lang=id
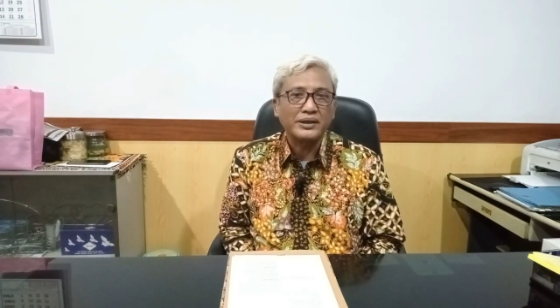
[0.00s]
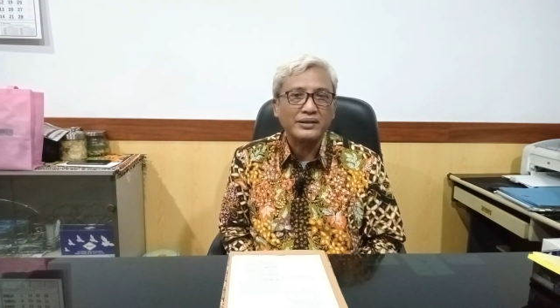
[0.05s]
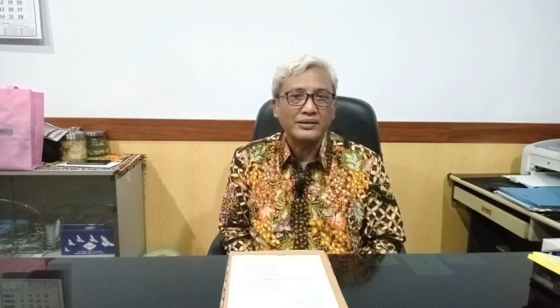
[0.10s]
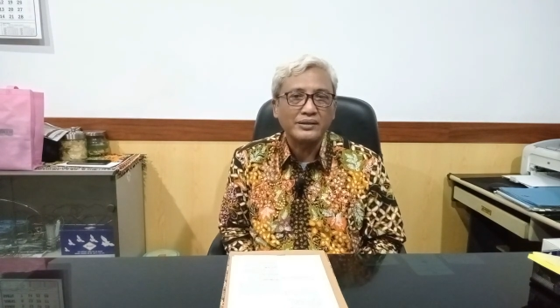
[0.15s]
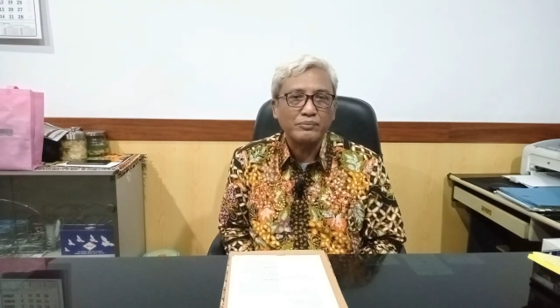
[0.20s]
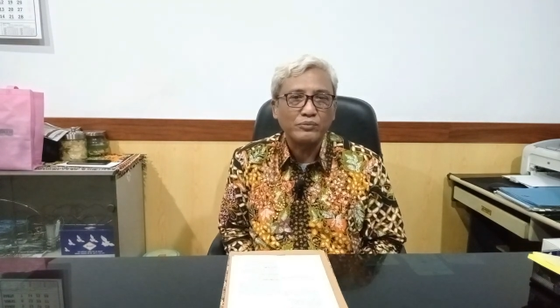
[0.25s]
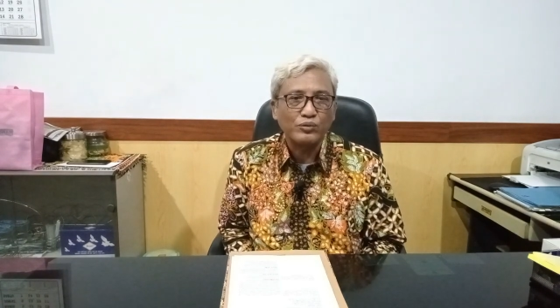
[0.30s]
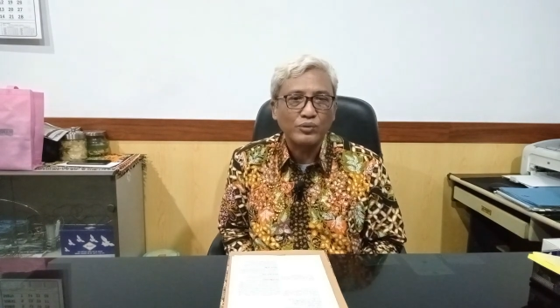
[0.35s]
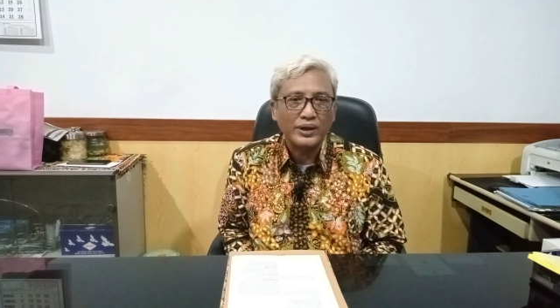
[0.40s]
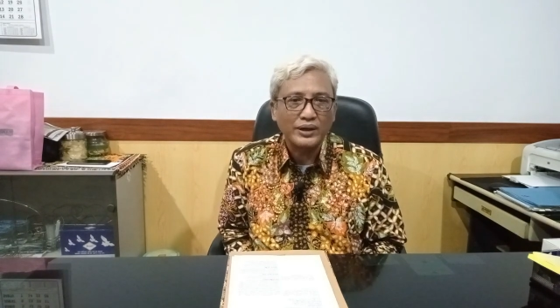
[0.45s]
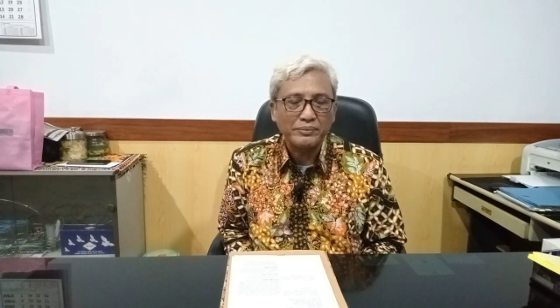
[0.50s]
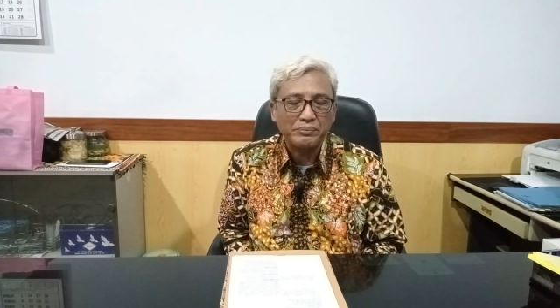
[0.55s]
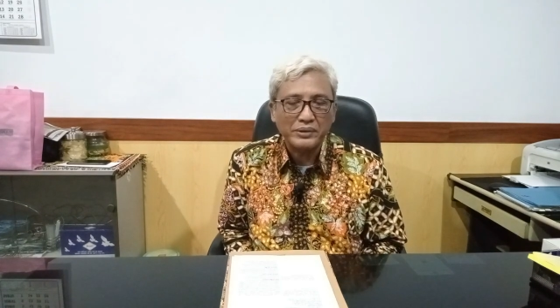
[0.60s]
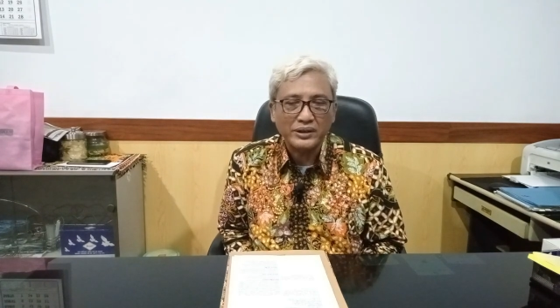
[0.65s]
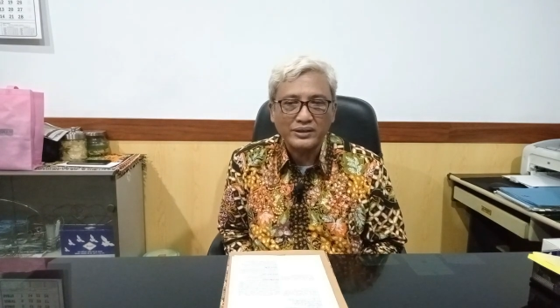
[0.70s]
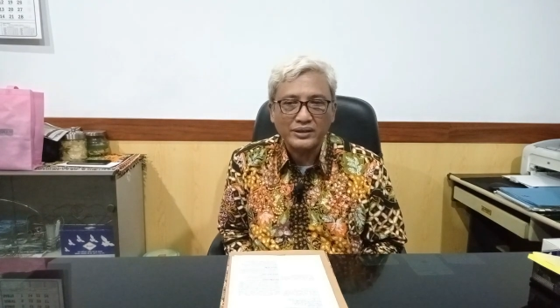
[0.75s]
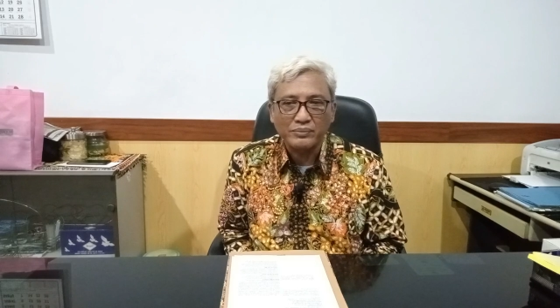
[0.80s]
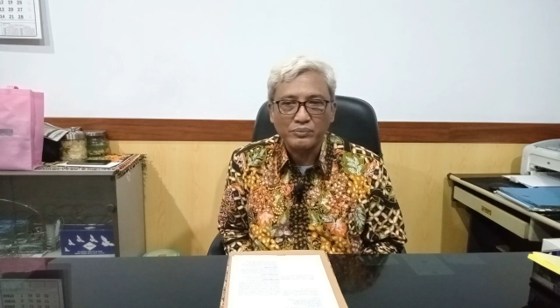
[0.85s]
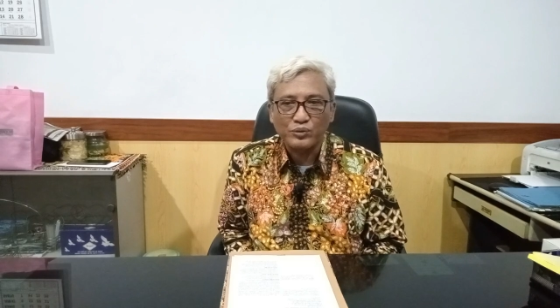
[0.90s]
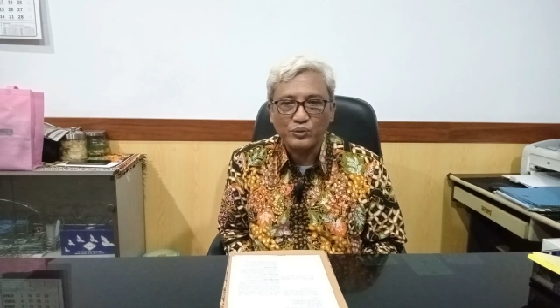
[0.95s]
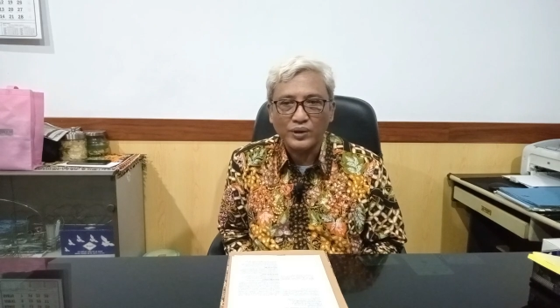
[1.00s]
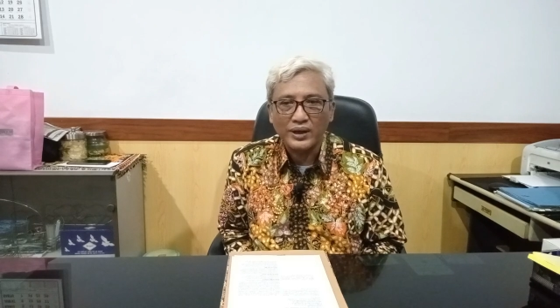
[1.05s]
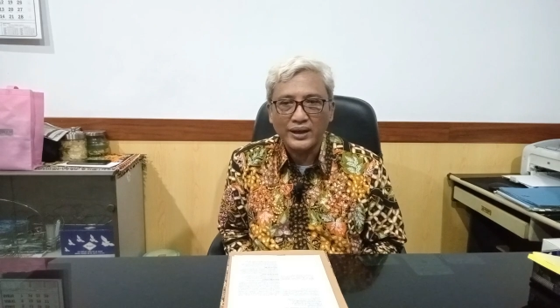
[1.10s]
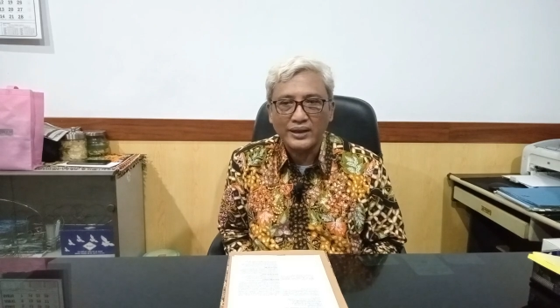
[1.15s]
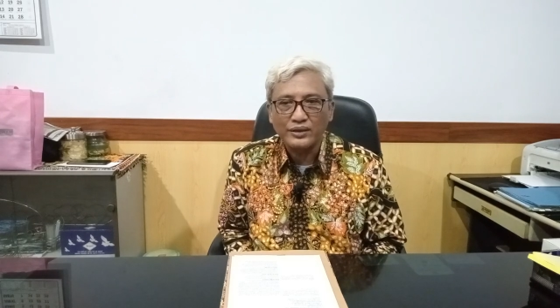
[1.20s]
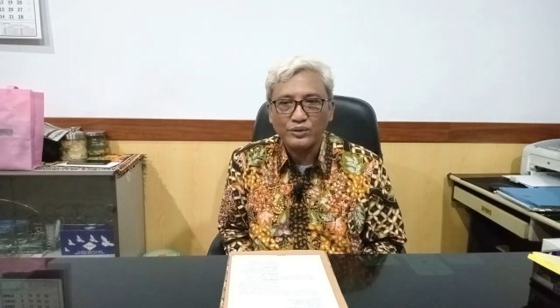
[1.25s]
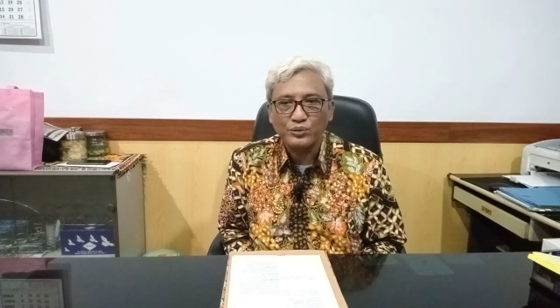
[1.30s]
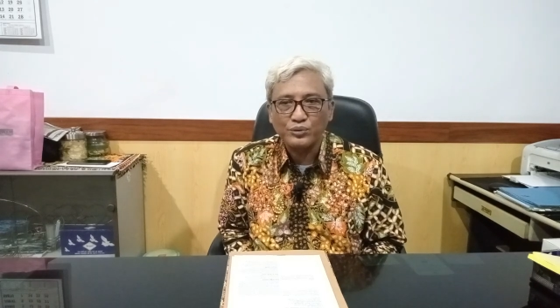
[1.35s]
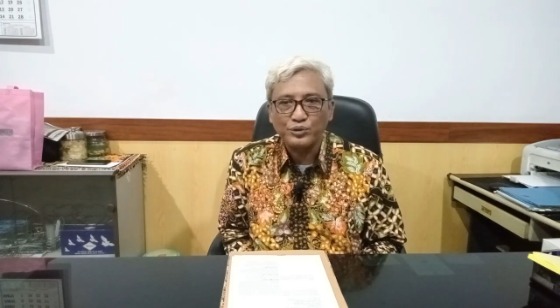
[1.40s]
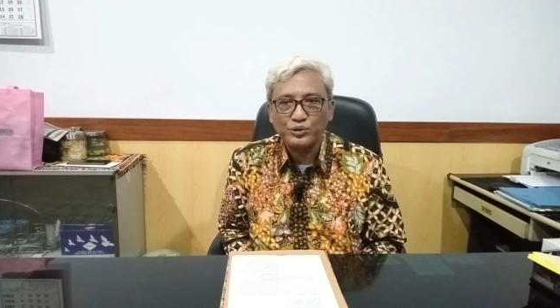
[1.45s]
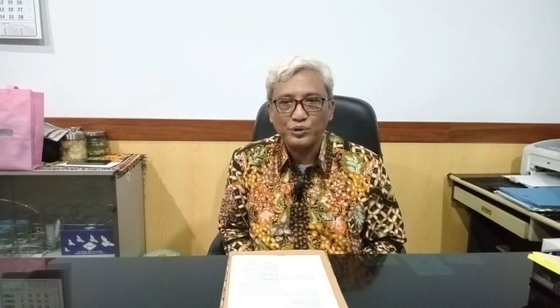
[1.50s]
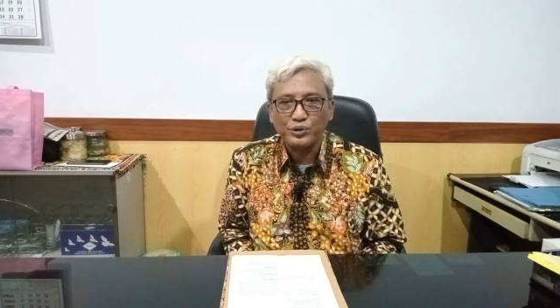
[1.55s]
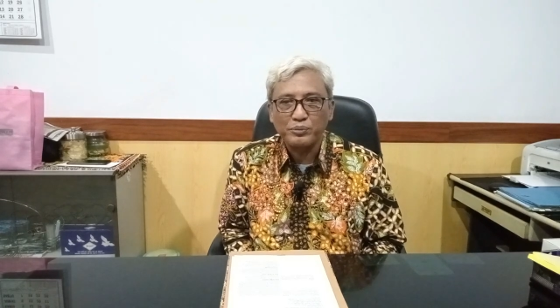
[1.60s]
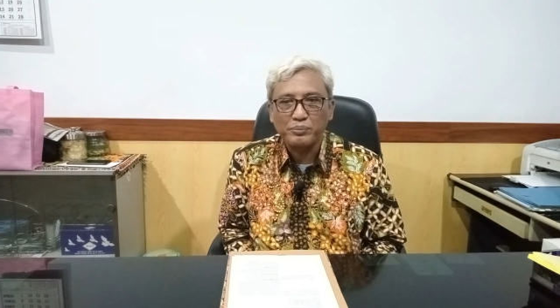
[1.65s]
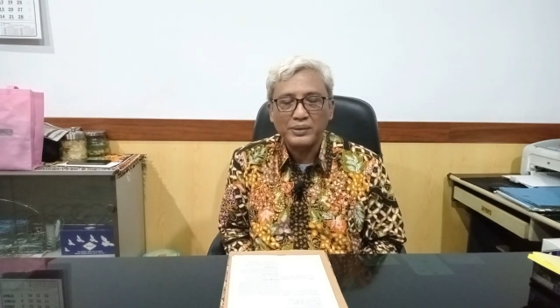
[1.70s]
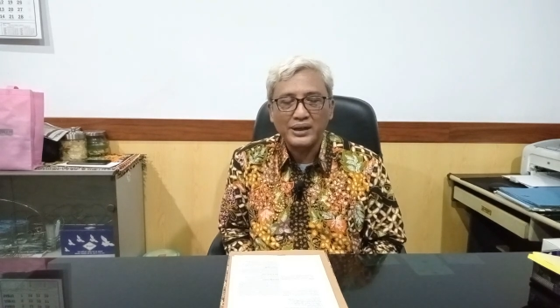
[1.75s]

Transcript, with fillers: pertemuan-pertemuan untuk